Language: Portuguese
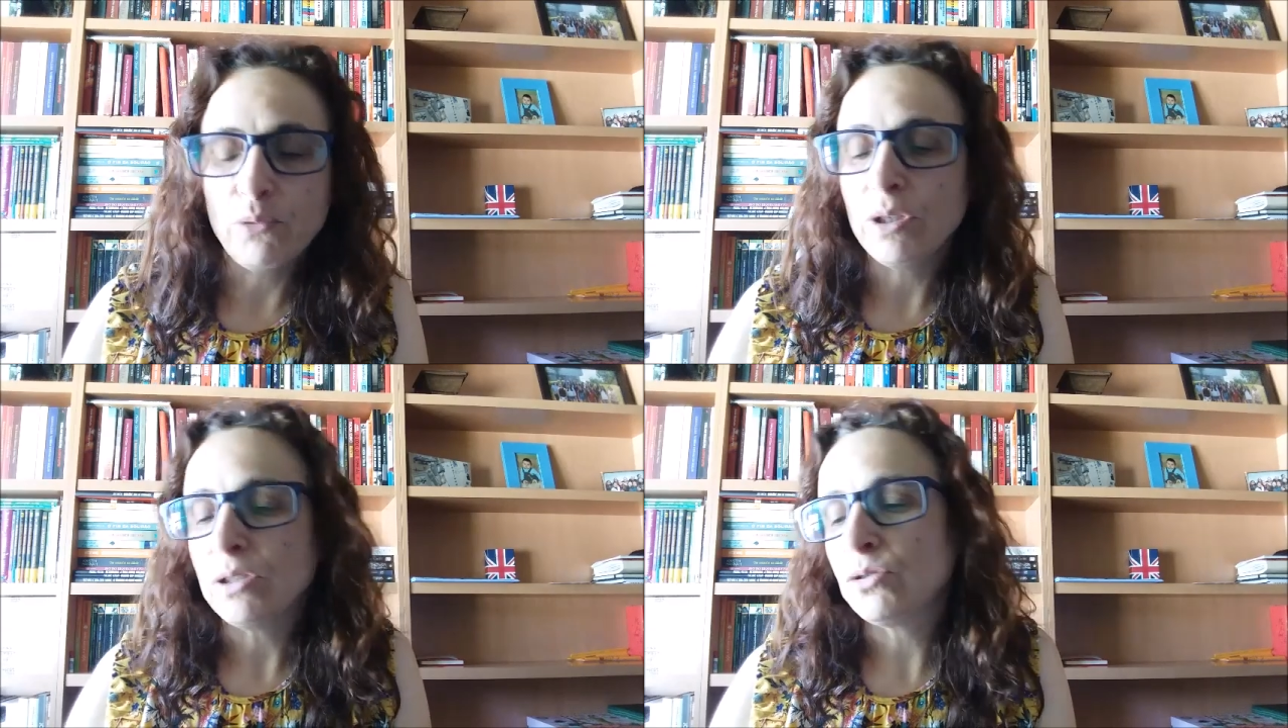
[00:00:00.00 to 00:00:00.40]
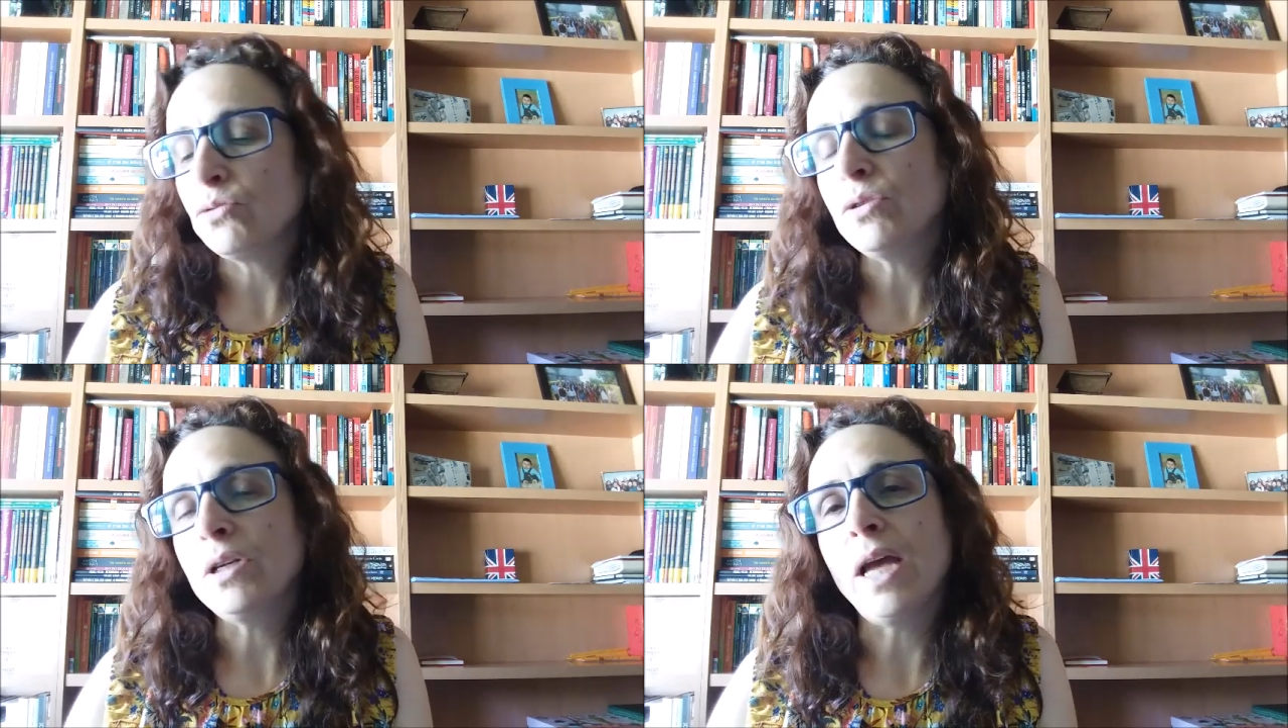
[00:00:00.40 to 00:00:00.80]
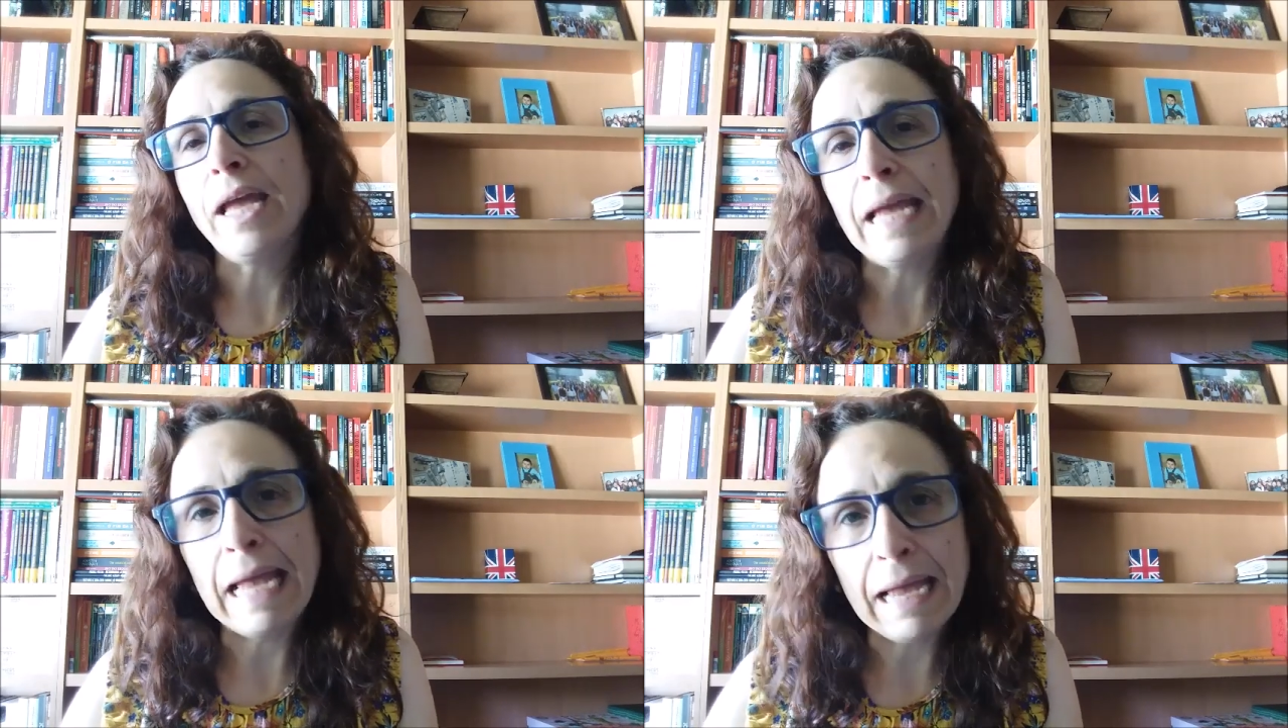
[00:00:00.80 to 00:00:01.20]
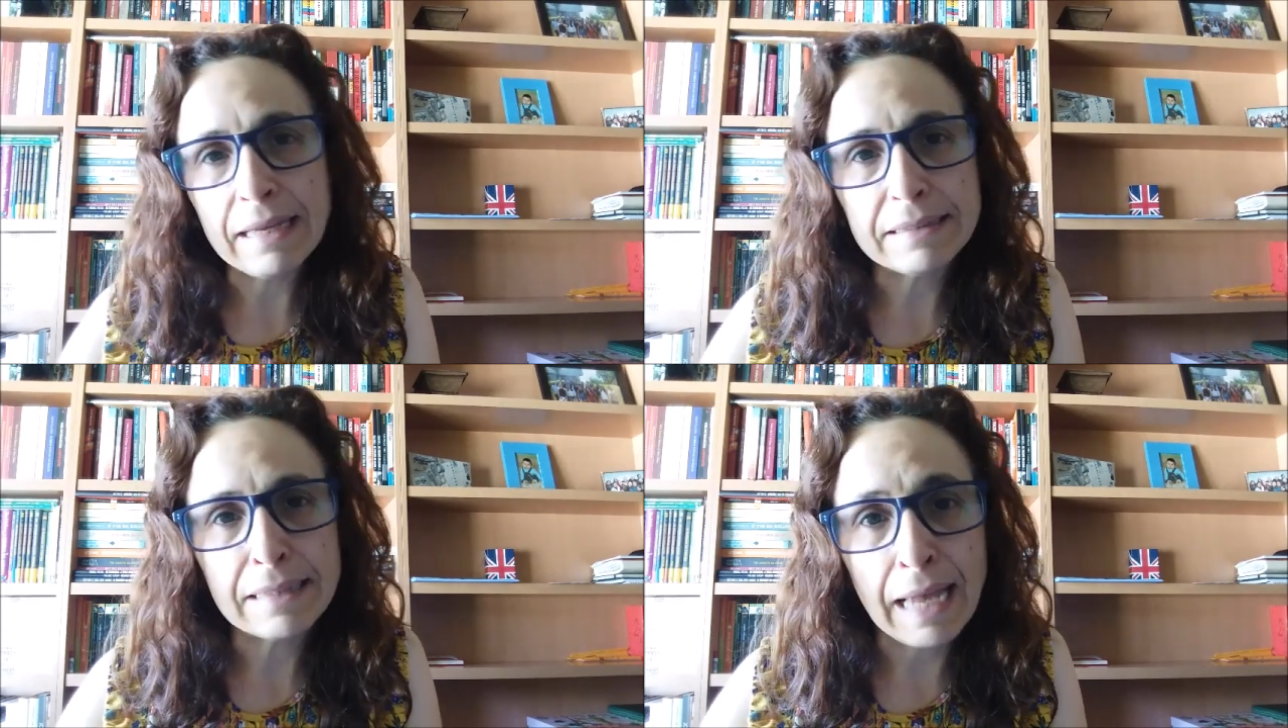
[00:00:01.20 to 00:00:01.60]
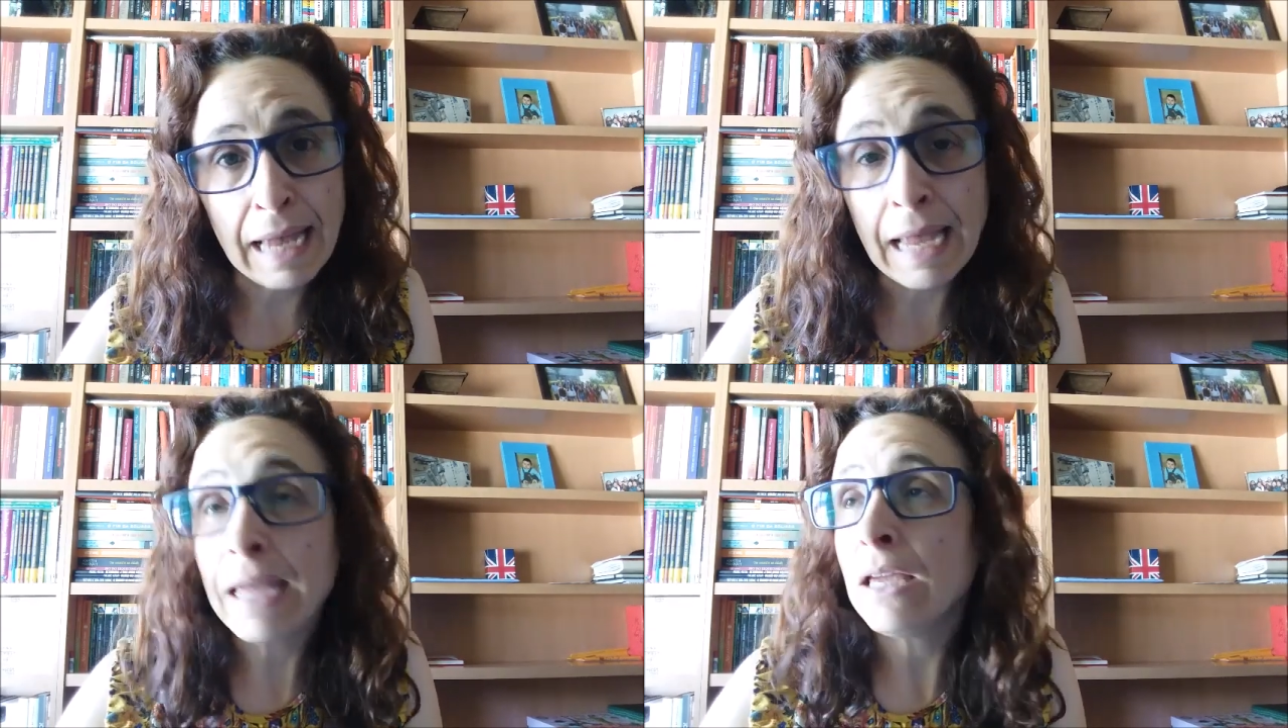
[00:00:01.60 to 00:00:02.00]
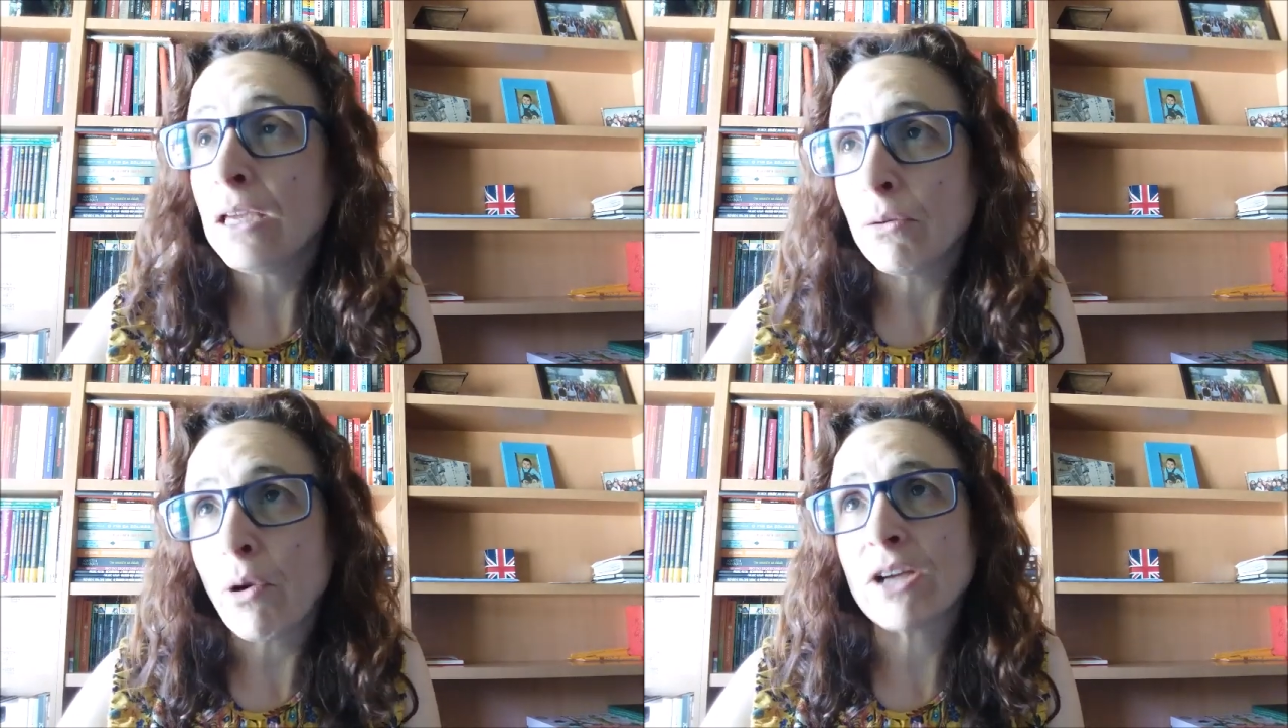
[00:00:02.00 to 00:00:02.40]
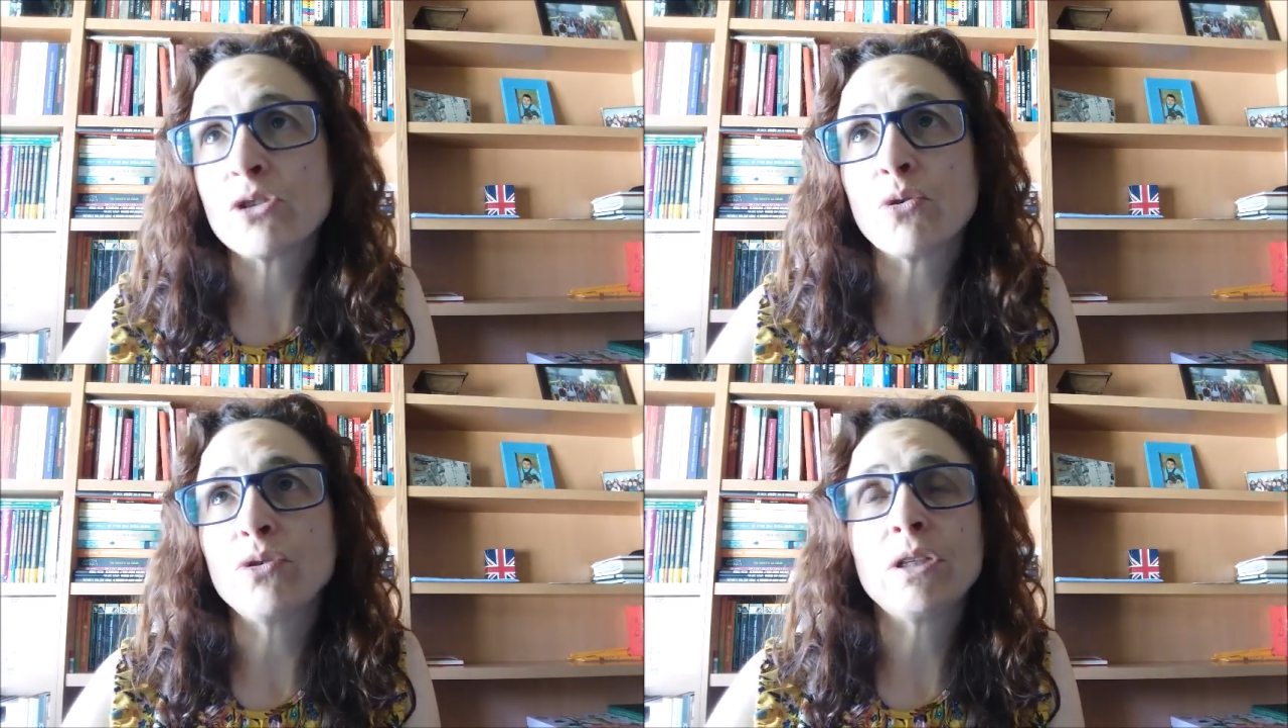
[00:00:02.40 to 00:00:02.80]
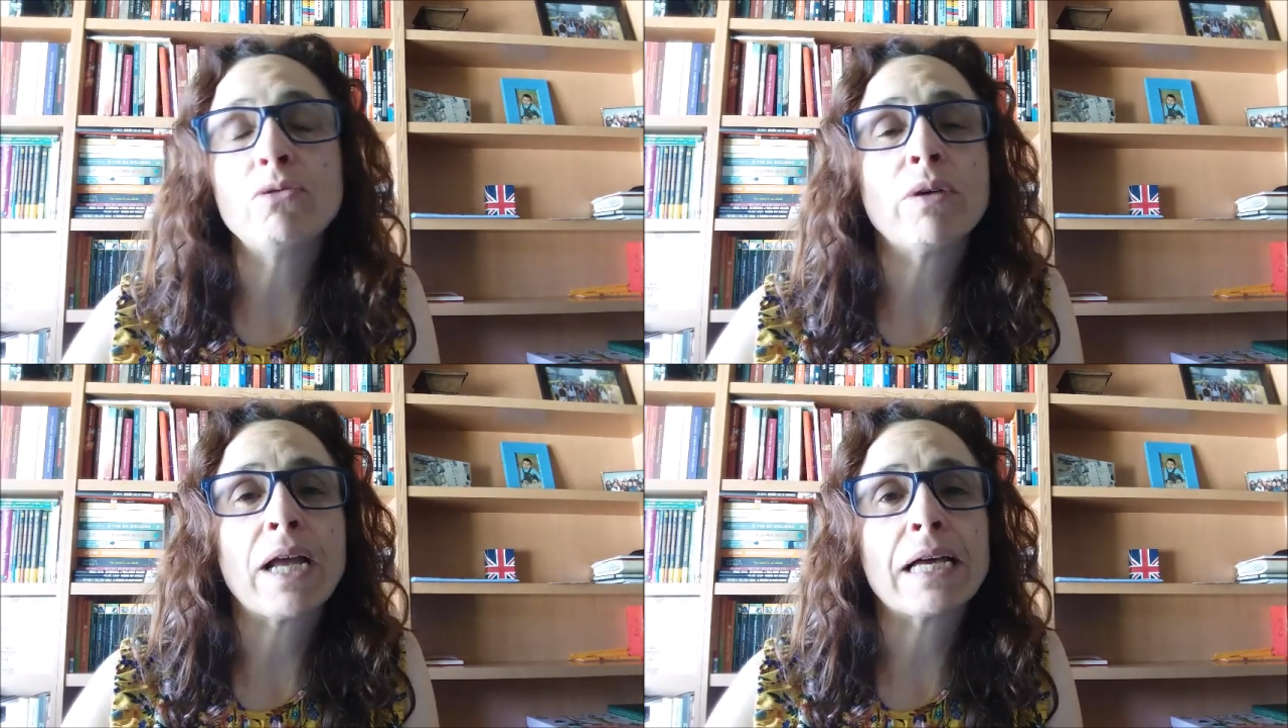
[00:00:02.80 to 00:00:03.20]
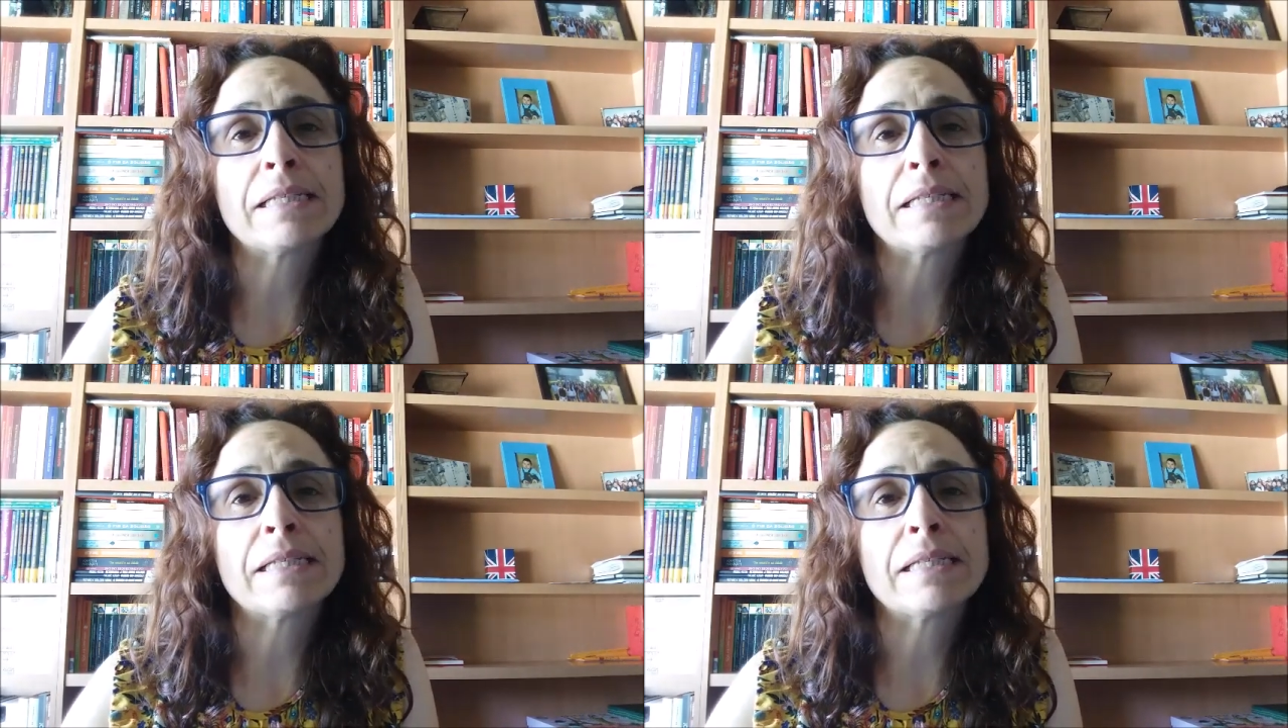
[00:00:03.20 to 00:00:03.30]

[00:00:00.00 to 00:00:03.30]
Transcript: Por isso é, é e eu acho que continuará